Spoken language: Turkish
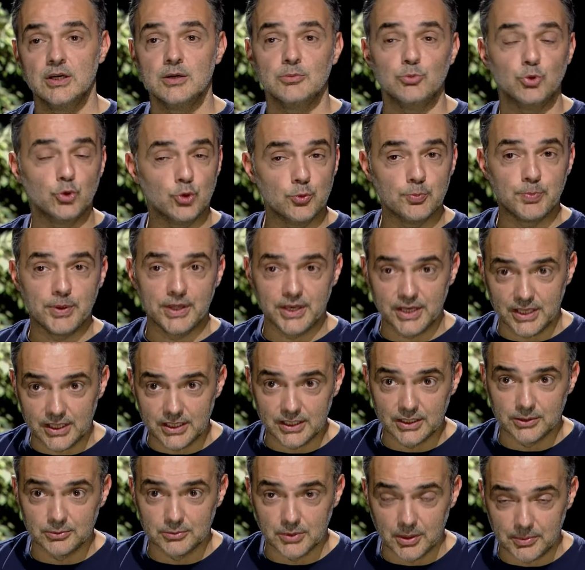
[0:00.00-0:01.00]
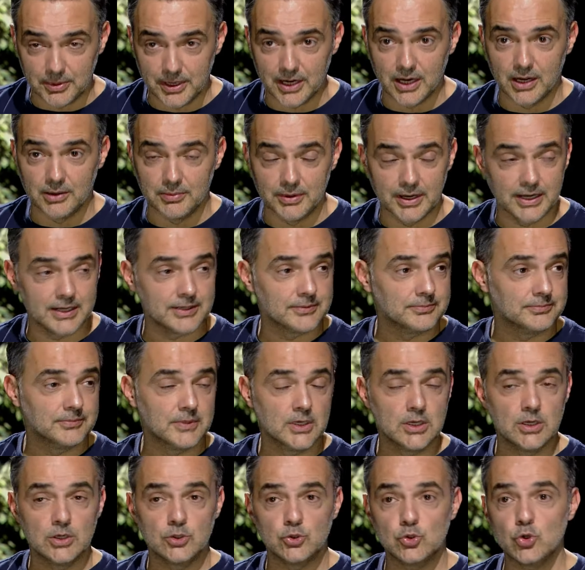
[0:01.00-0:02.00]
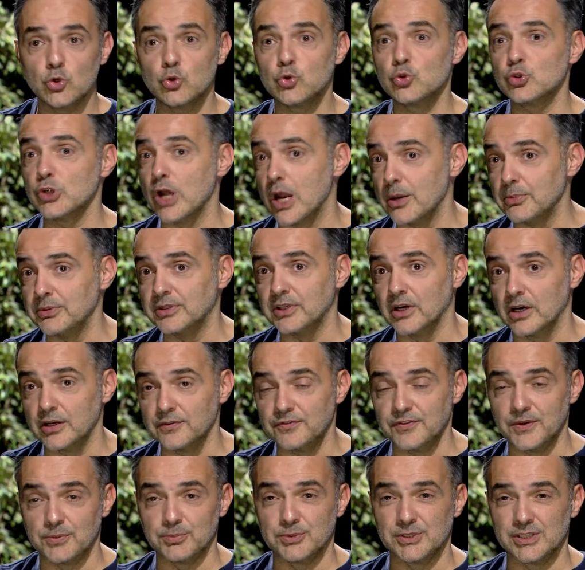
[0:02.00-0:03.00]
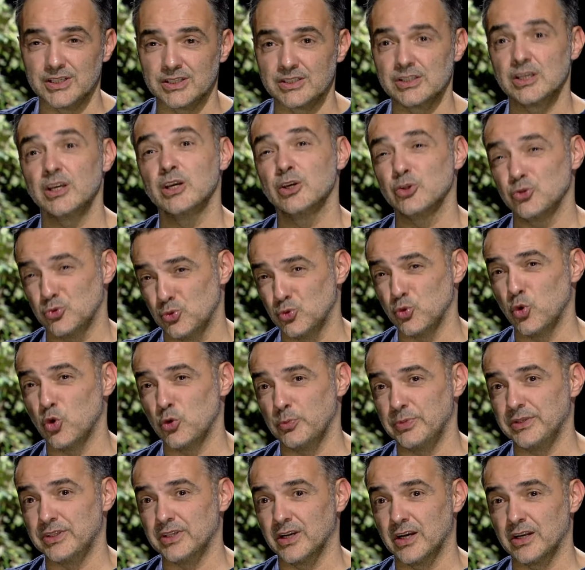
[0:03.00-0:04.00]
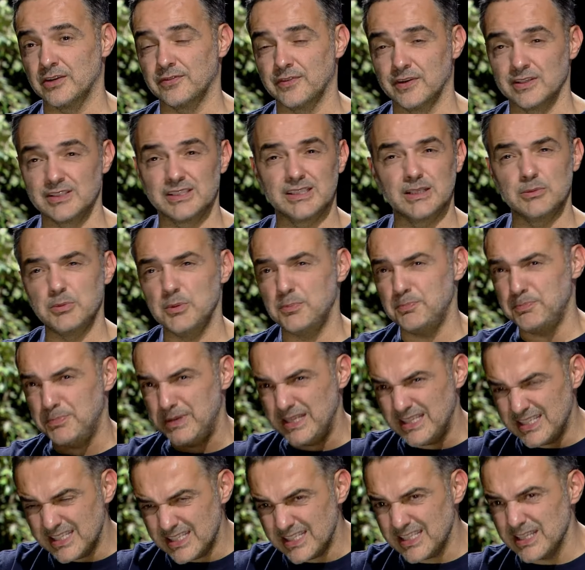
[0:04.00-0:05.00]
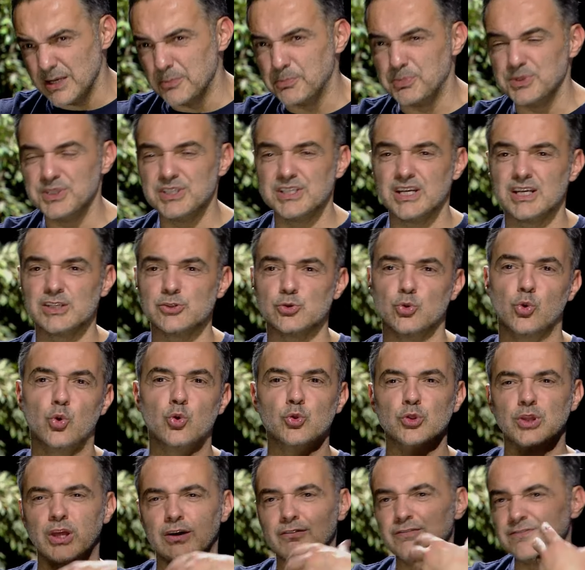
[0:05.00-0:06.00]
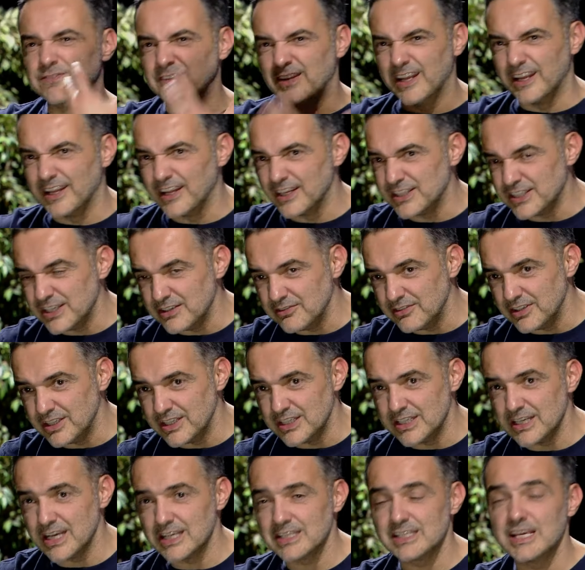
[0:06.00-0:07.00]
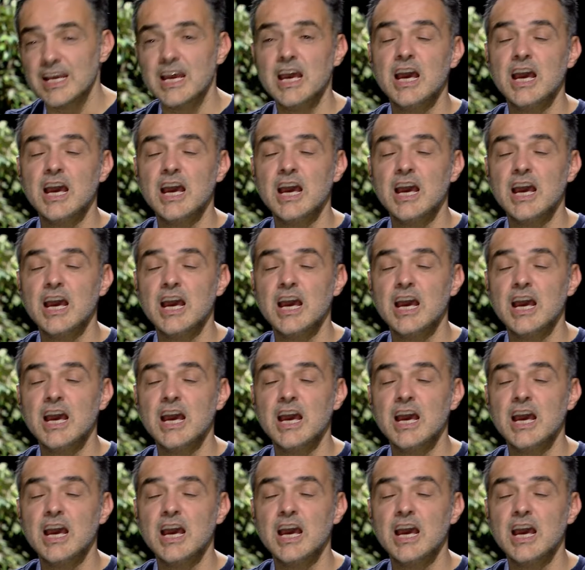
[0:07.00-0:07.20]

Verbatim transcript: Bugün Perihan Hanım'la beraber çok güzel bir tarif yapacağız. Zor bir tarif. Aslında bir bisk yapacağız. Ondan filana çevireceğiz.